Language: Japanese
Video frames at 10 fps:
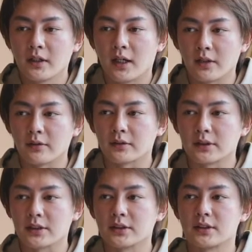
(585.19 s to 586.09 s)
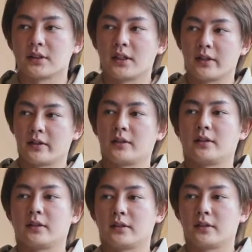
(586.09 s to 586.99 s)
あの、着実に、
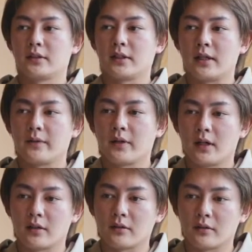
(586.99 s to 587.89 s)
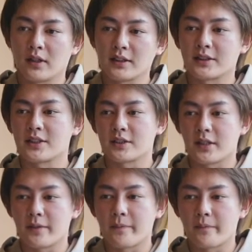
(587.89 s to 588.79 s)
ね、あの、反省して、